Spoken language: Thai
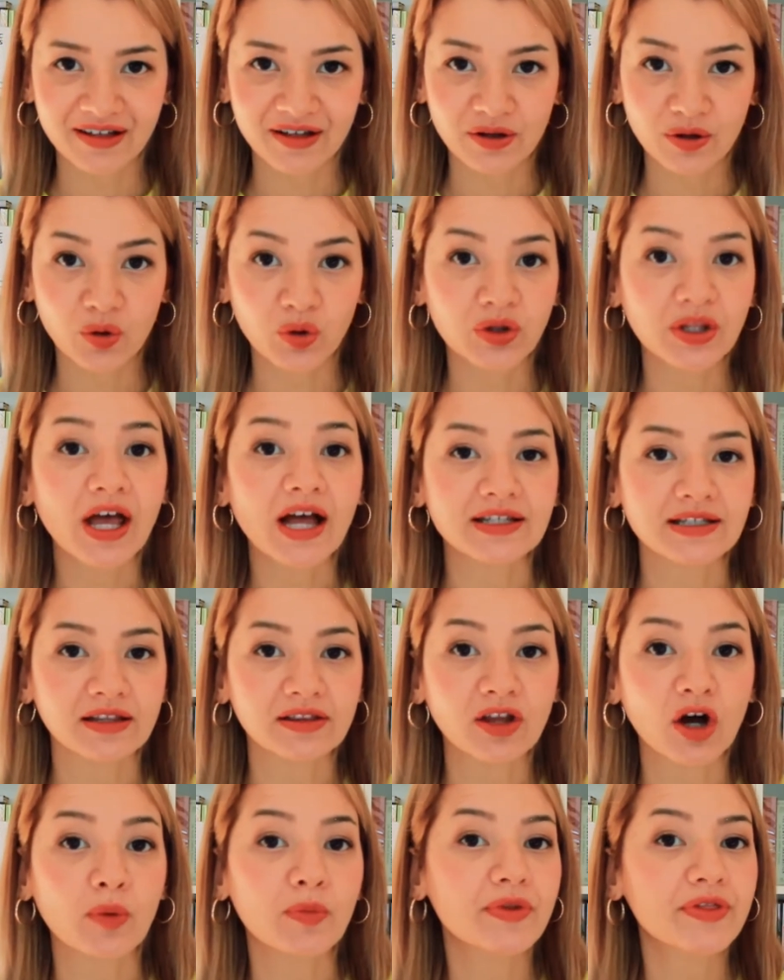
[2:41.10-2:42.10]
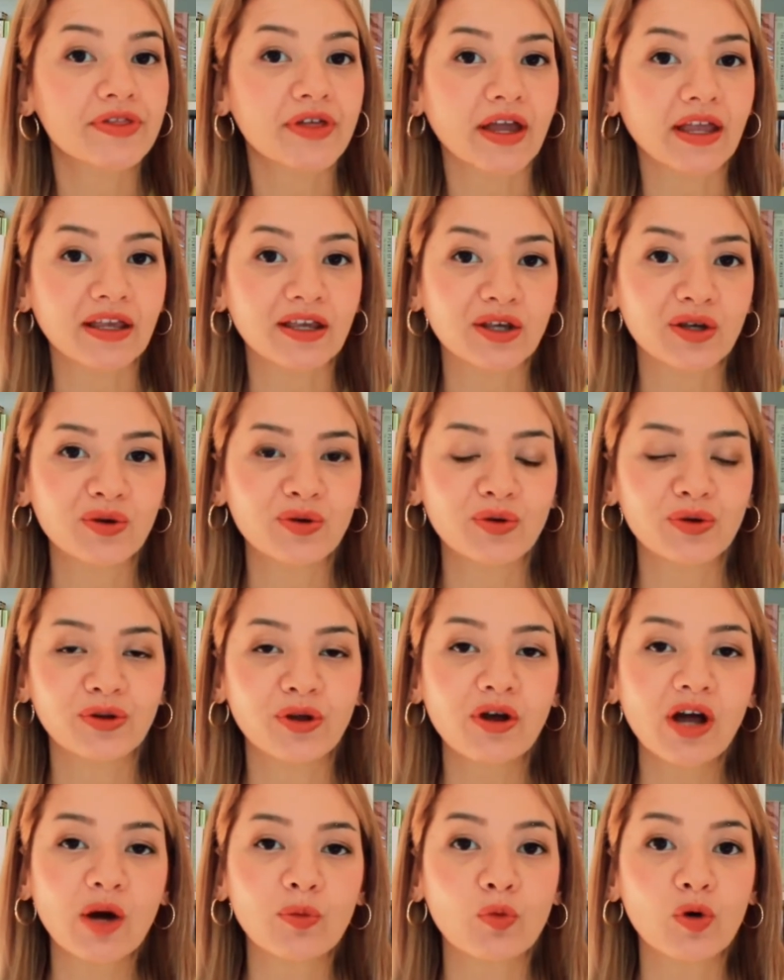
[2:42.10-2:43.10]
คุณอาจจะตอบ thank you ด้
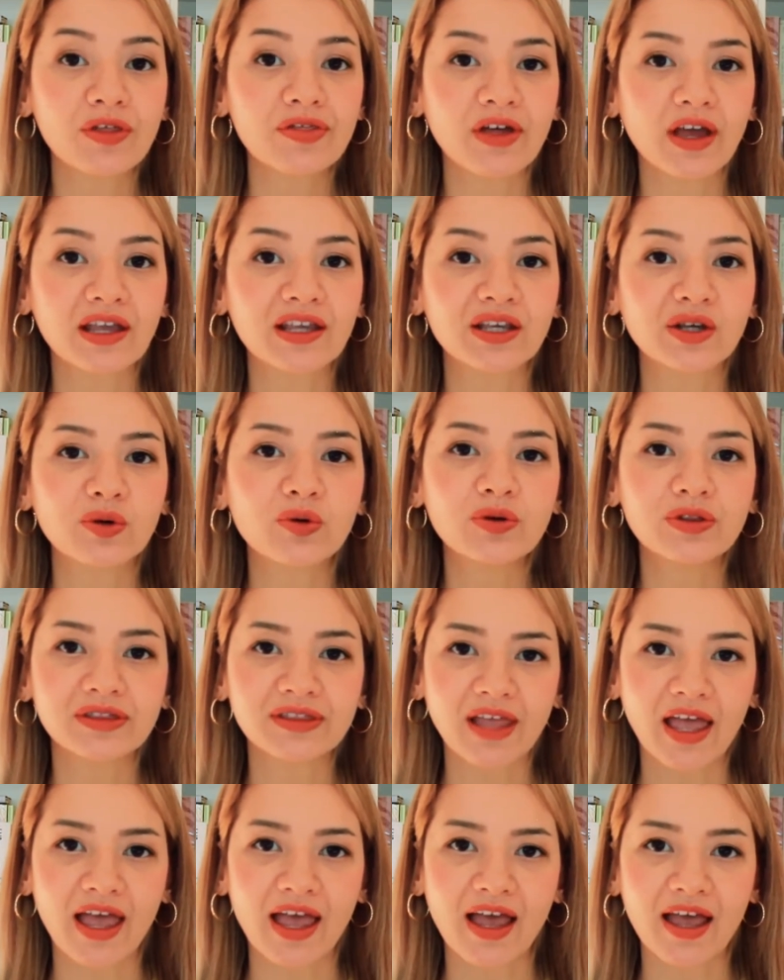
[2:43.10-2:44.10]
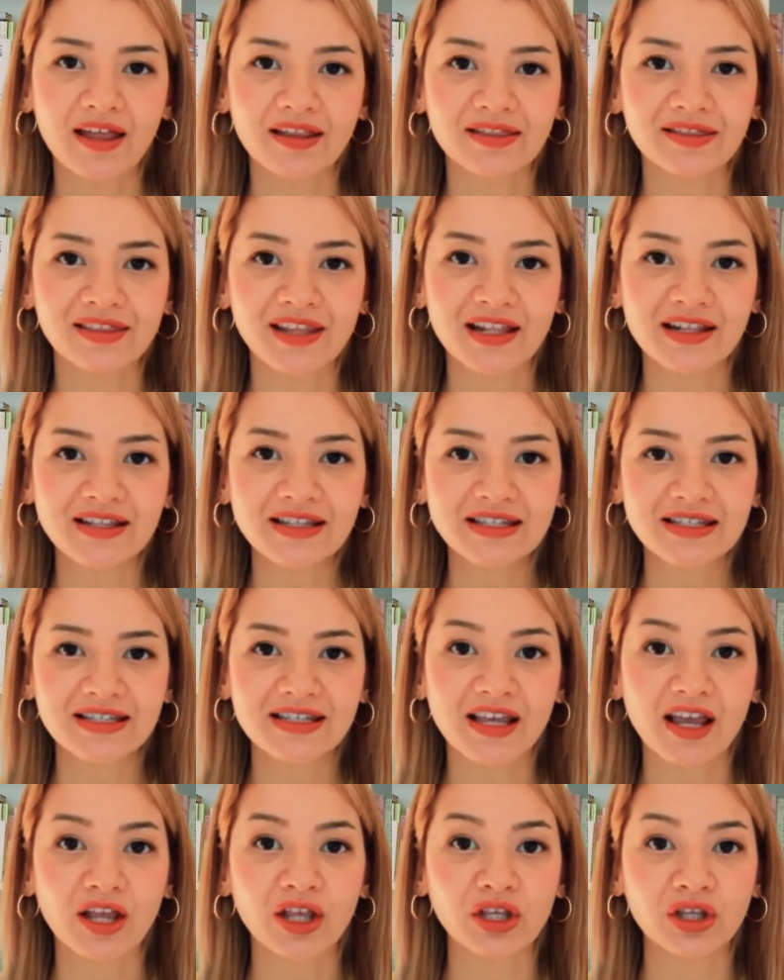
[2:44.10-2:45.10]
วยคำว่า thank you แต่เน้น
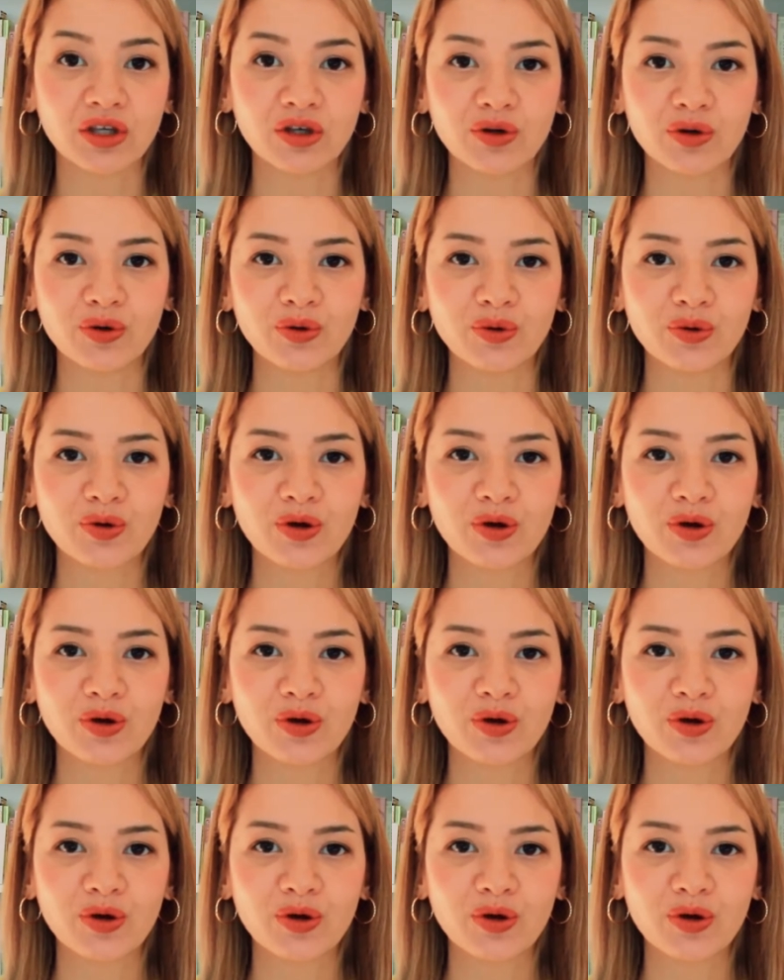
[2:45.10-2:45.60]
เสียง you